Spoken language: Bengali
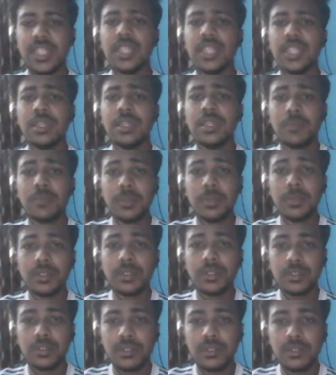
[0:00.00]
ইমপ্লিমেন্ট
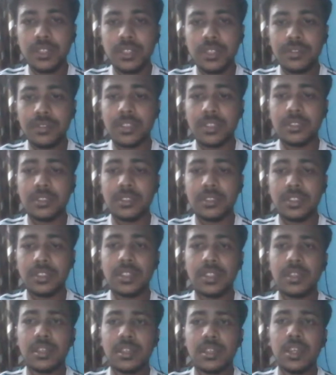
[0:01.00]
করব ইফ এলস দিয়ে
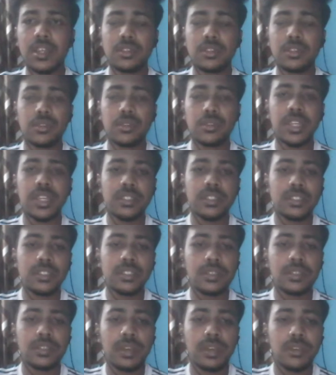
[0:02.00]
সো এই
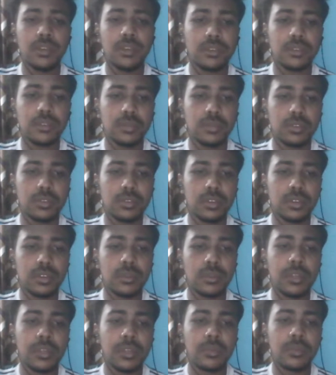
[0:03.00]
জিনিসটা ভালো মতো বুঝতে
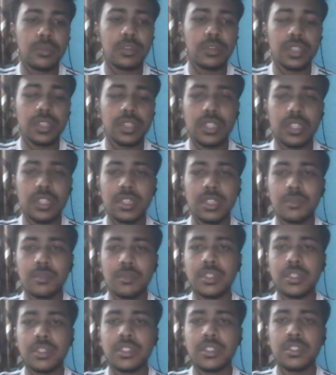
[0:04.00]
হবে এরপরে তিন
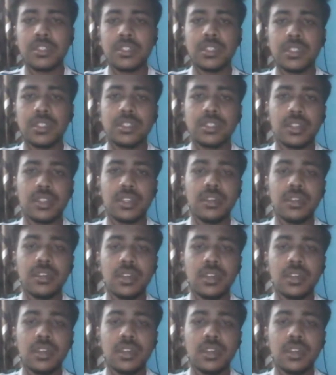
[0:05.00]
নাম্বার যে জিনিসটা